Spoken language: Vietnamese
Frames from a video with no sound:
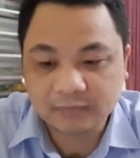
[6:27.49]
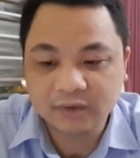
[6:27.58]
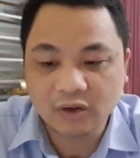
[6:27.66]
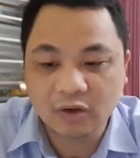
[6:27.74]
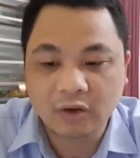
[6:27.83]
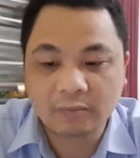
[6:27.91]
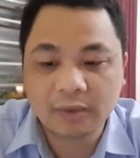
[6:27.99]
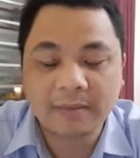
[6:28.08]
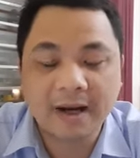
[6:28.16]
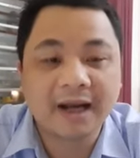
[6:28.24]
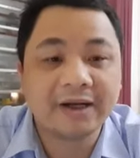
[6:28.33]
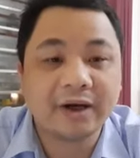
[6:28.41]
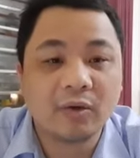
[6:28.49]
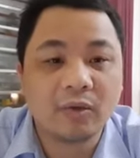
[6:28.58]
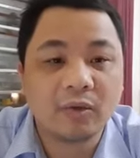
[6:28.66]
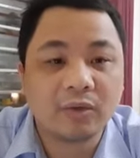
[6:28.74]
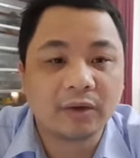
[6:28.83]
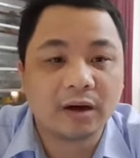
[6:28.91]
có 13 điều
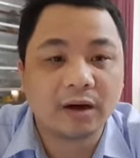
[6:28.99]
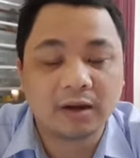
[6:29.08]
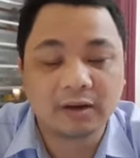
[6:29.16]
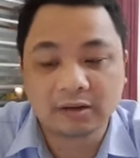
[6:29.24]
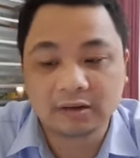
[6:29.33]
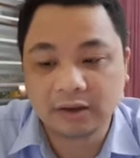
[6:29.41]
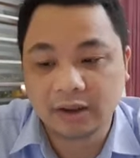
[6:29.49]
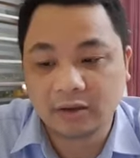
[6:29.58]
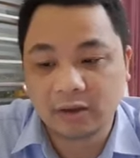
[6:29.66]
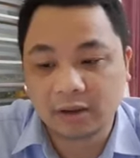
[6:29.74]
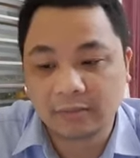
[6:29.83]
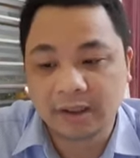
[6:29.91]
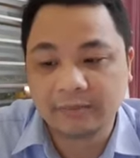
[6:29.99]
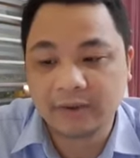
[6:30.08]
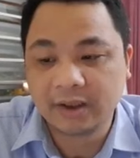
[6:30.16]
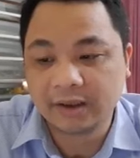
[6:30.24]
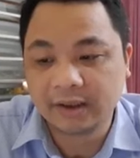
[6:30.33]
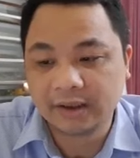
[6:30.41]
Đó, từ điều
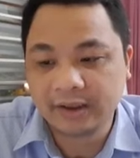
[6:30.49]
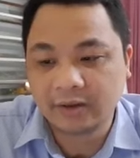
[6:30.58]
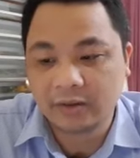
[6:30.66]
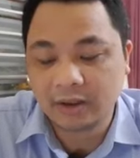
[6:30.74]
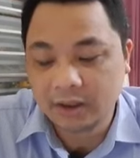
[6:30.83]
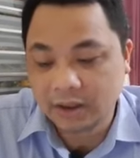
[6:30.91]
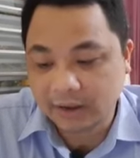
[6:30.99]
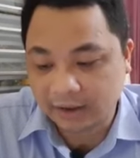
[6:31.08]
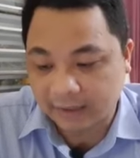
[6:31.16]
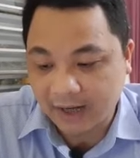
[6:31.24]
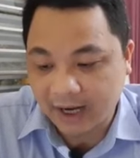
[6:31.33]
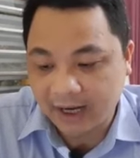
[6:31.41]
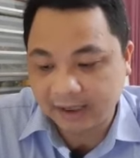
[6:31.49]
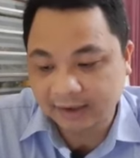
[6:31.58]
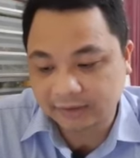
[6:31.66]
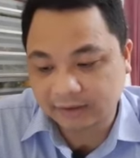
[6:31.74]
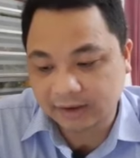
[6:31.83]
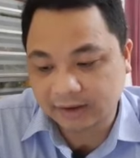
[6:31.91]
70 ờ, đến điều 82
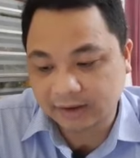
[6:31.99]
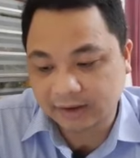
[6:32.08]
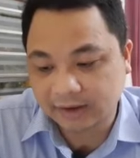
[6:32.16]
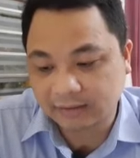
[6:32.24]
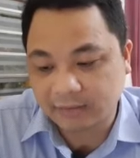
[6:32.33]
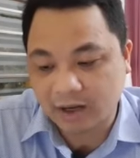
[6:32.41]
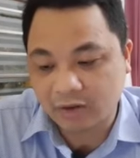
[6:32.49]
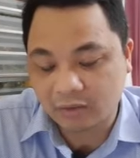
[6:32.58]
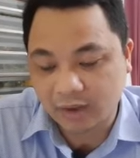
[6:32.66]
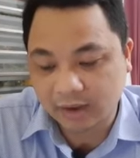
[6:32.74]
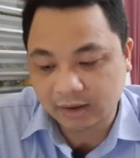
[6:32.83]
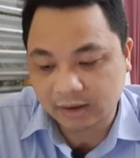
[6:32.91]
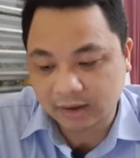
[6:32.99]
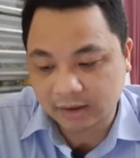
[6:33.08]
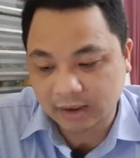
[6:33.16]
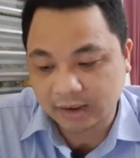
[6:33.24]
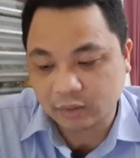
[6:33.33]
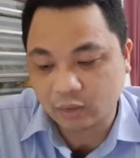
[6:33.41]
chúng ta thấy là bao quát
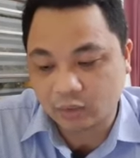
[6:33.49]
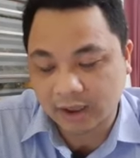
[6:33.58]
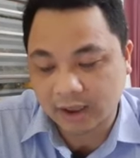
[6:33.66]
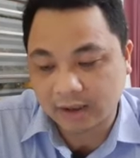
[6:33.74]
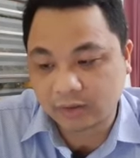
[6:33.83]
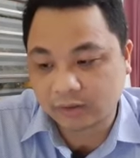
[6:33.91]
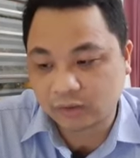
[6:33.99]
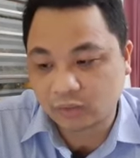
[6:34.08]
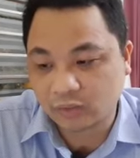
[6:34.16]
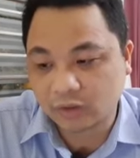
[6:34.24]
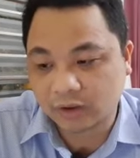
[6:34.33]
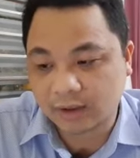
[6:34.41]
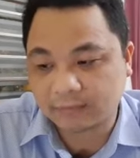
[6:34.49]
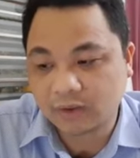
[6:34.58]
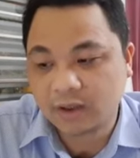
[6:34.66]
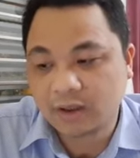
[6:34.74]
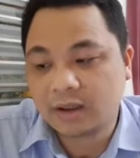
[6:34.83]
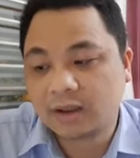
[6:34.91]
đầy đủ các nội dung ôn tập
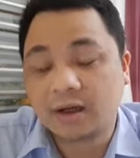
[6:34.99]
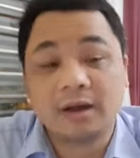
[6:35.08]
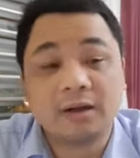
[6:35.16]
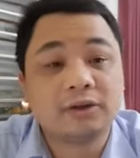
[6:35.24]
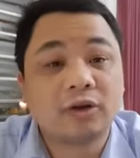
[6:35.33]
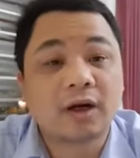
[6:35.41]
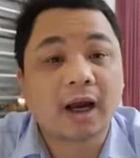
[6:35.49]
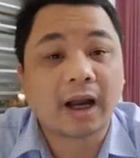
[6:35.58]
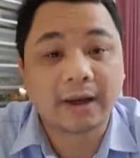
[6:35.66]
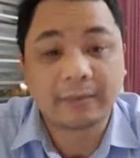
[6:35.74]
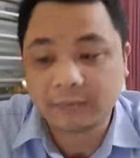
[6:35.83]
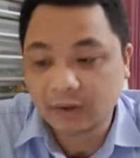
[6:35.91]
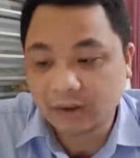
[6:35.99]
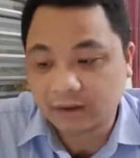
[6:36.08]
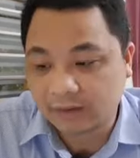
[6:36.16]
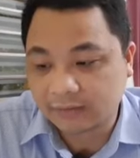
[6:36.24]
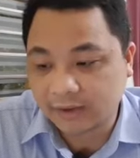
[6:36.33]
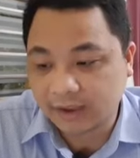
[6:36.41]
uh, cho các em
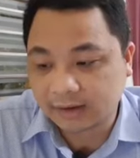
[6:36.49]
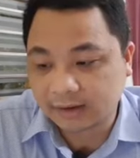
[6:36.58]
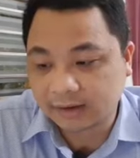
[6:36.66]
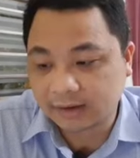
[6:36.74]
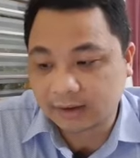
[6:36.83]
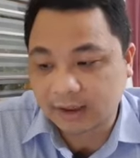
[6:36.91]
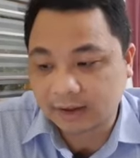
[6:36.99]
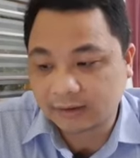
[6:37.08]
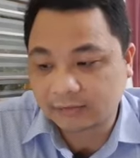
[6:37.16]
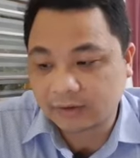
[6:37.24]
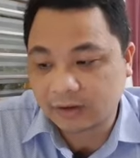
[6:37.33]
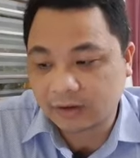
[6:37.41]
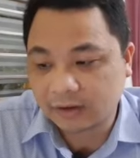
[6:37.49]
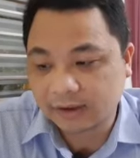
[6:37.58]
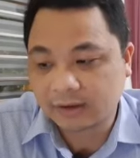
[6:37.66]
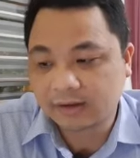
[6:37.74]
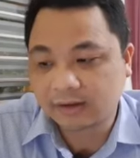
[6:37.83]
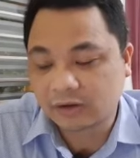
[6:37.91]
và thì các địa phương họ
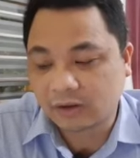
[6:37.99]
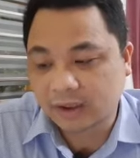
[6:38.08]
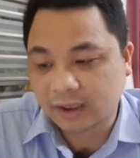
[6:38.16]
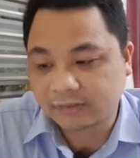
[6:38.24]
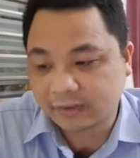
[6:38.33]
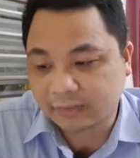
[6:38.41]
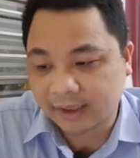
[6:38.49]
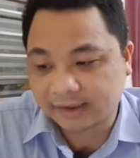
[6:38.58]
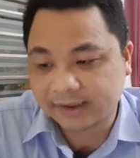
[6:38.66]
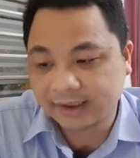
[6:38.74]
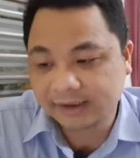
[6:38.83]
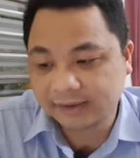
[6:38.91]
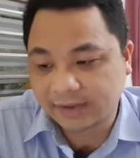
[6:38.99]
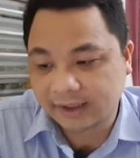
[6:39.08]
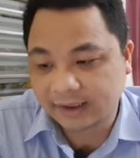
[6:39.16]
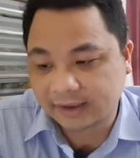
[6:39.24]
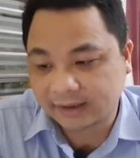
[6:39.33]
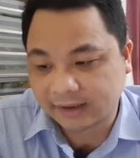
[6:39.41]
sẽ lựa chọn các văn bản chính như
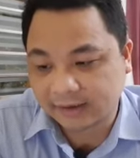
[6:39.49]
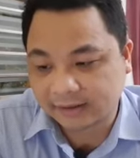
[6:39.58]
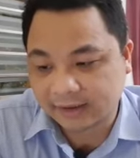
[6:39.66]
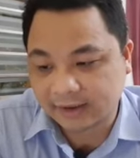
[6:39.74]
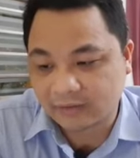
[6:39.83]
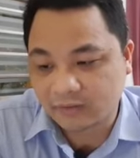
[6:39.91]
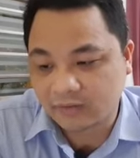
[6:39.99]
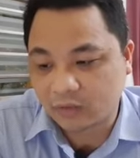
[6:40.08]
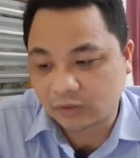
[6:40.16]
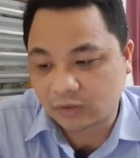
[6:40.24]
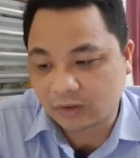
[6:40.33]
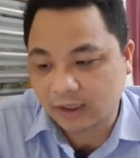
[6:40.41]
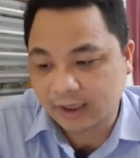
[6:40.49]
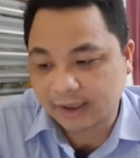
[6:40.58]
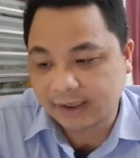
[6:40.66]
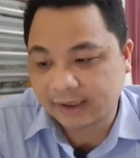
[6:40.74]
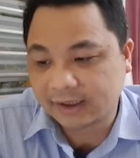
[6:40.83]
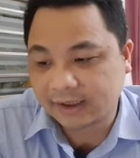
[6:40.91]
vậy để làm sao phục vụ cho
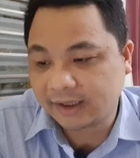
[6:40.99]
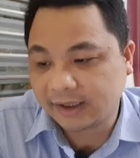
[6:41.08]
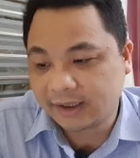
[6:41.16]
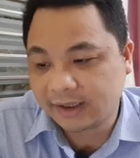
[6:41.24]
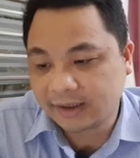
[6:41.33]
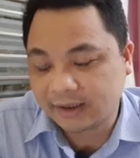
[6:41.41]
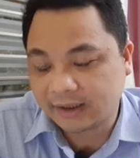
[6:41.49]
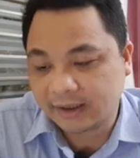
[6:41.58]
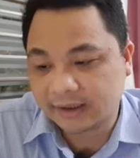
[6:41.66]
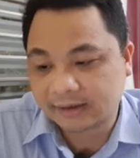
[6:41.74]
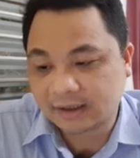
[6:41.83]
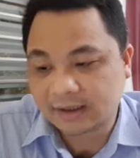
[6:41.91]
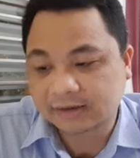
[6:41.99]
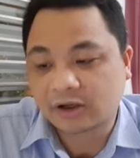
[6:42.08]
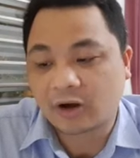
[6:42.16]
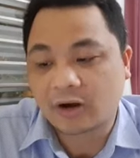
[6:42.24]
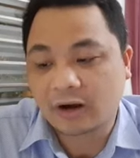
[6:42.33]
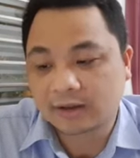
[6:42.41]
các kỳ thi rất là
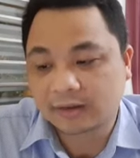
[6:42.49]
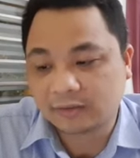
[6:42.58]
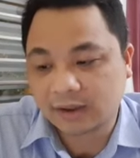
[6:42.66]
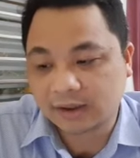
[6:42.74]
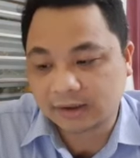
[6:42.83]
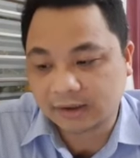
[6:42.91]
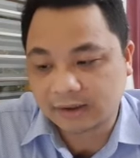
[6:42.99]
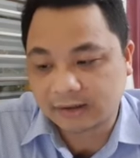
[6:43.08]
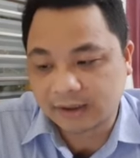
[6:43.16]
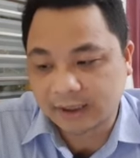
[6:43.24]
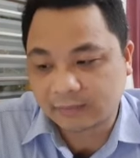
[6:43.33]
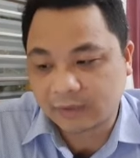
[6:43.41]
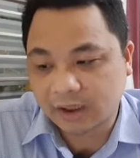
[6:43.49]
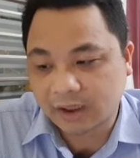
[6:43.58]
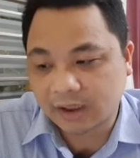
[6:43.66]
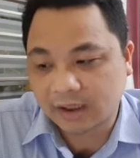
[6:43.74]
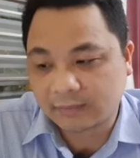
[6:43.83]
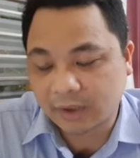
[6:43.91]
rõ đúng không ạ thì các, các em
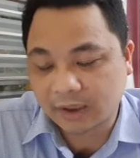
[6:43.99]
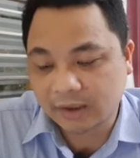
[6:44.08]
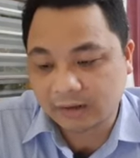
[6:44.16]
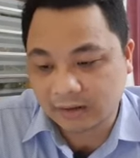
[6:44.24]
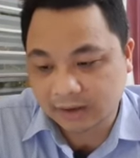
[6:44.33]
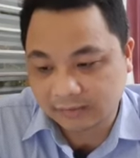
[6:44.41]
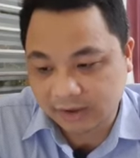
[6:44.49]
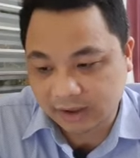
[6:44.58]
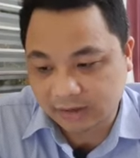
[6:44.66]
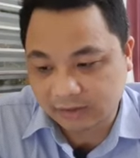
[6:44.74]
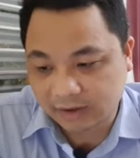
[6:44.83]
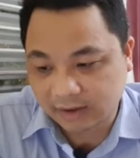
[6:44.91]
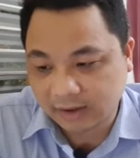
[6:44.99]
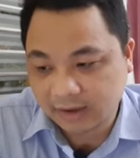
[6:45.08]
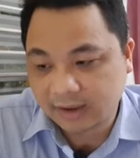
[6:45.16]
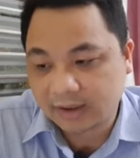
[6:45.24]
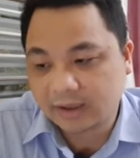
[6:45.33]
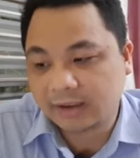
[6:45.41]
cần nắm bắt được làm sao để
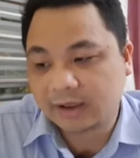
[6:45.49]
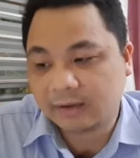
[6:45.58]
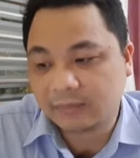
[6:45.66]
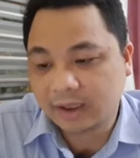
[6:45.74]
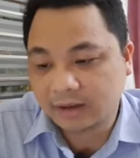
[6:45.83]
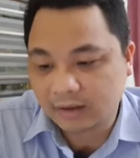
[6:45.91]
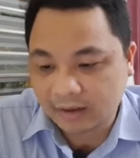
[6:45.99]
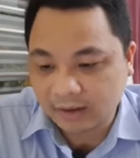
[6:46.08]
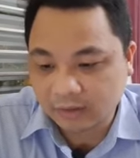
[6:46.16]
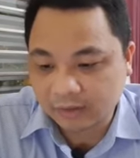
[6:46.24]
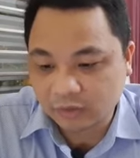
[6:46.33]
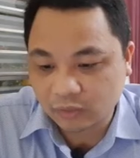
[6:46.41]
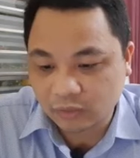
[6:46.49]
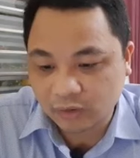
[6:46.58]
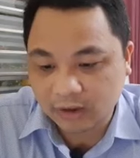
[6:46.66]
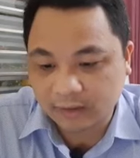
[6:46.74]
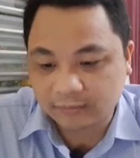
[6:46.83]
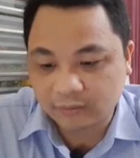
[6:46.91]
để biết được các nội dung ôn
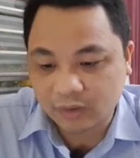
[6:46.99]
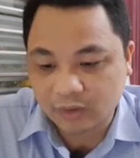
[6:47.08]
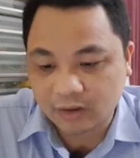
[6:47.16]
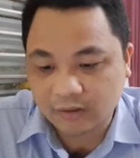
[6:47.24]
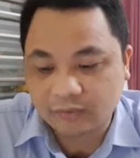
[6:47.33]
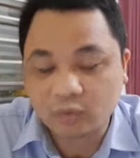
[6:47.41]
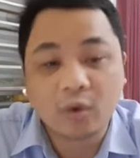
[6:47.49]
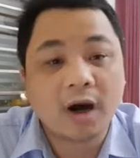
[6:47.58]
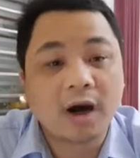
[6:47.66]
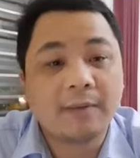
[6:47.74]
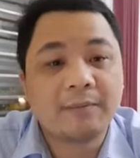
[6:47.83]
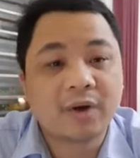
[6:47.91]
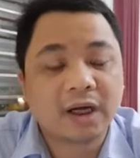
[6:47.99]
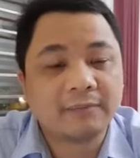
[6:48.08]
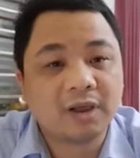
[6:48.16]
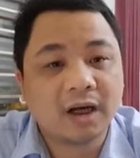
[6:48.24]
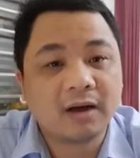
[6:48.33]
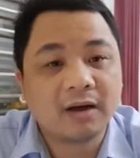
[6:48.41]
tập nó phù hợp các em
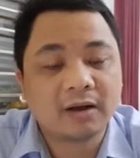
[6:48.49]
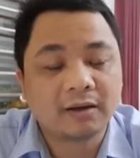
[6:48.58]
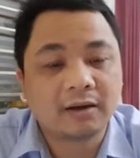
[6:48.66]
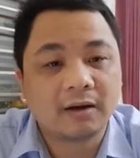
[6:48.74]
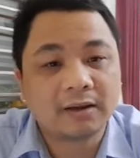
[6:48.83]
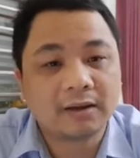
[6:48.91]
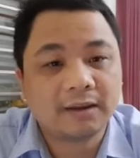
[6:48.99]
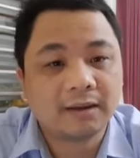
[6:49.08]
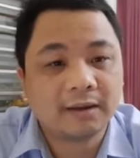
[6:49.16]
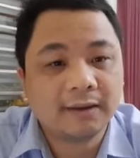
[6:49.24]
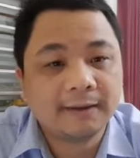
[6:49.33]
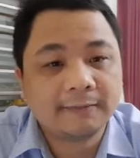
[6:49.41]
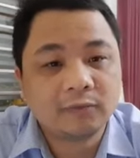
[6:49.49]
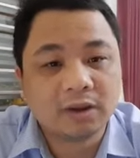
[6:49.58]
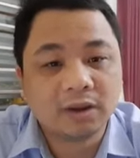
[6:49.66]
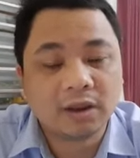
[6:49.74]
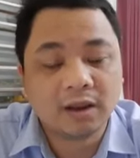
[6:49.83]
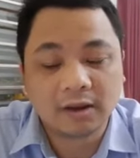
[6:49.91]
nhé đó thì
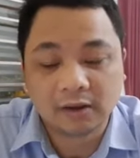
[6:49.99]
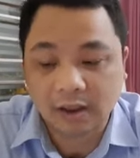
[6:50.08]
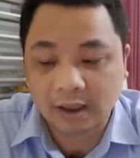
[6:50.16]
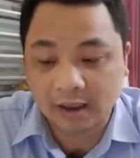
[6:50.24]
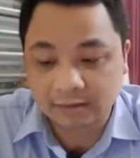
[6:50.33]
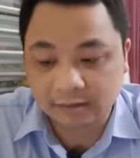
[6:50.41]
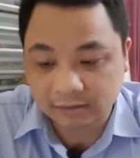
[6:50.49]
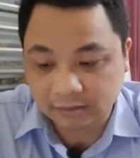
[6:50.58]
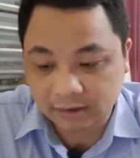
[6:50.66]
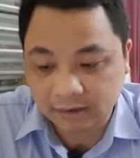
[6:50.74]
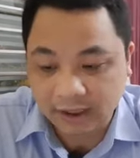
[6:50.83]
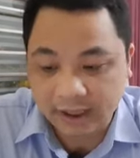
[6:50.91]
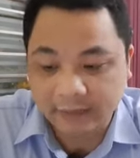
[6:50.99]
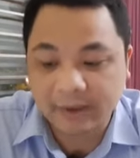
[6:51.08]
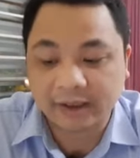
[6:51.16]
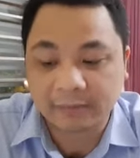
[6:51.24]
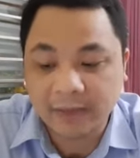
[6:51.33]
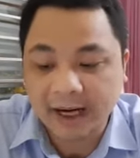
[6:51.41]
thì ờ, à, thì ngày
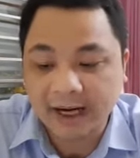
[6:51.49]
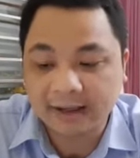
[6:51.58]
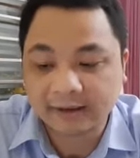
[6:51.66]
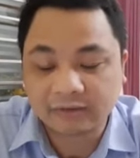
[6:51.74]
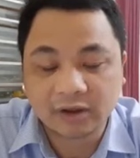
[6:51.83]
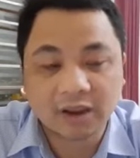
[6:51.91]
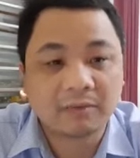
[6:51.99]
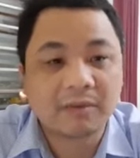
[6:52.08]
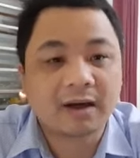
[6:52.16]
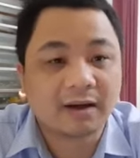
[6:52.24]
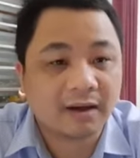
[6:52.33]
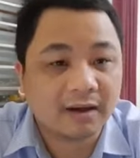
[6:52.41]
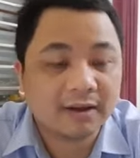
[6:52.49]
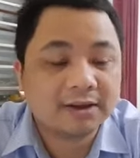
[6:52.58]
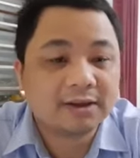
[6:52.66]
27 tháng 3 thì với các bạn ở,